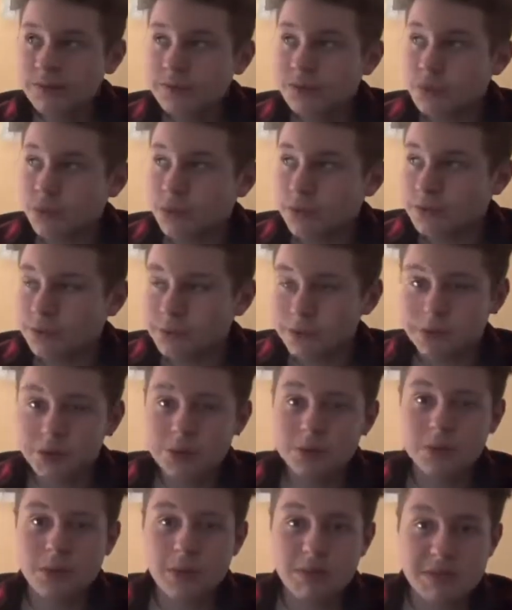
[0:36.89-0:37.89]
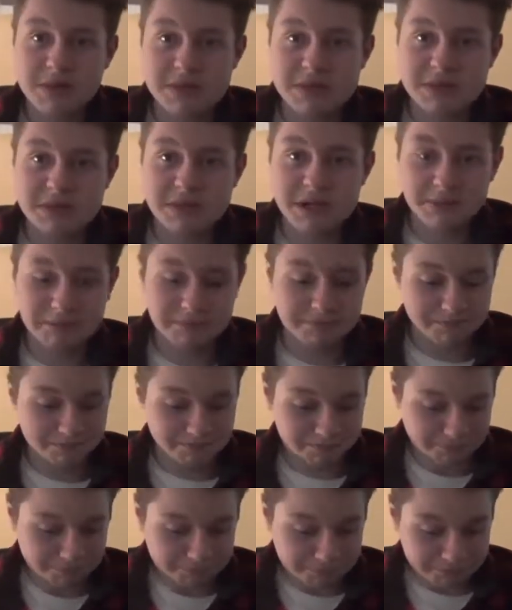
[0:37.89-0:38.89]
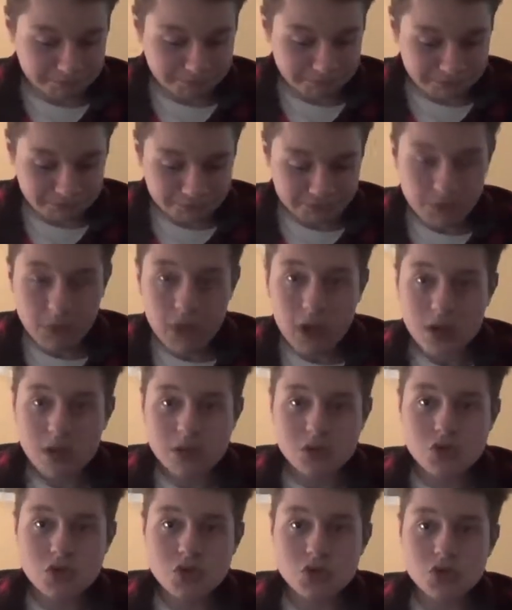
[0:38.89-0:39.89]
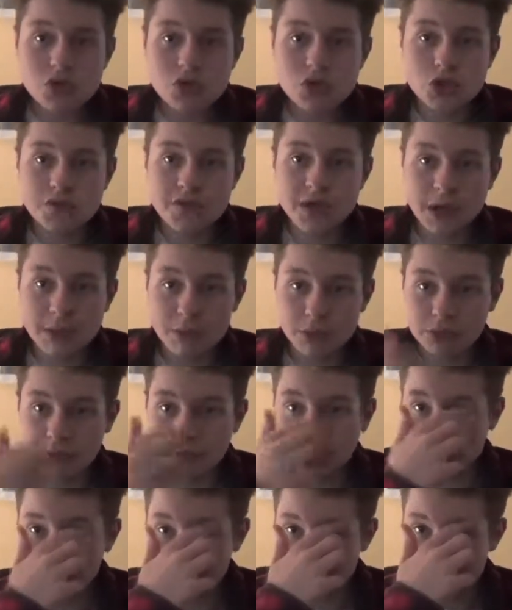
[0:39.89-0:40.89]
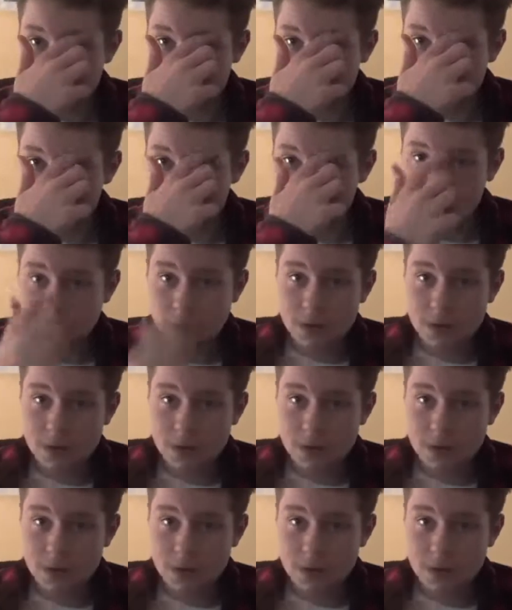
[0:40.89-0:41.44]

Donc, bah, merci bien. Sur ce, je vais répondre à vos questions.